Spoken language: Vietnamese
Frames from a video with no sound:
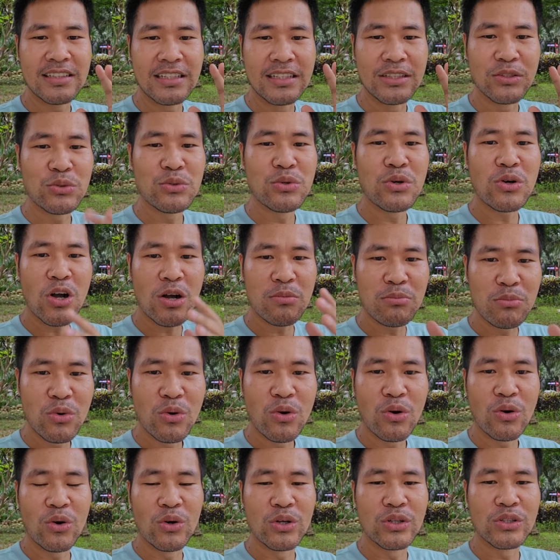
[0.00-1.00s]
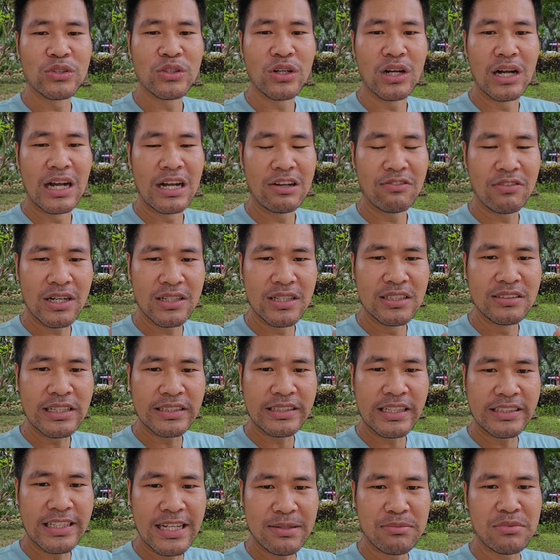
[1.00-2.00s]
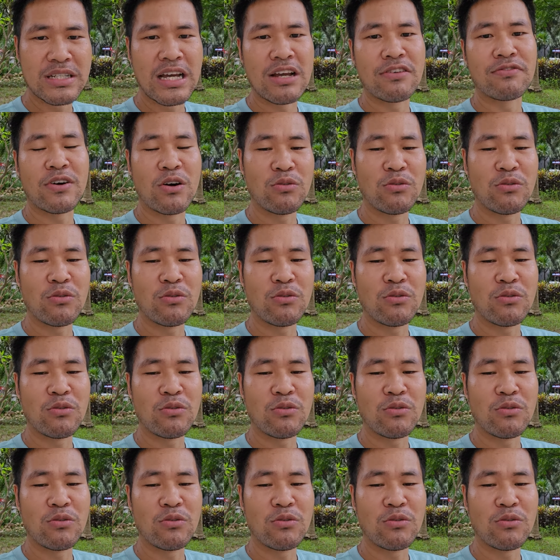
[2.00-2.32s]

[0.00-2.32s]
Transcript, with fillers: chỉ thu gom mua hồi à, và đứng ra trách nhiệm giải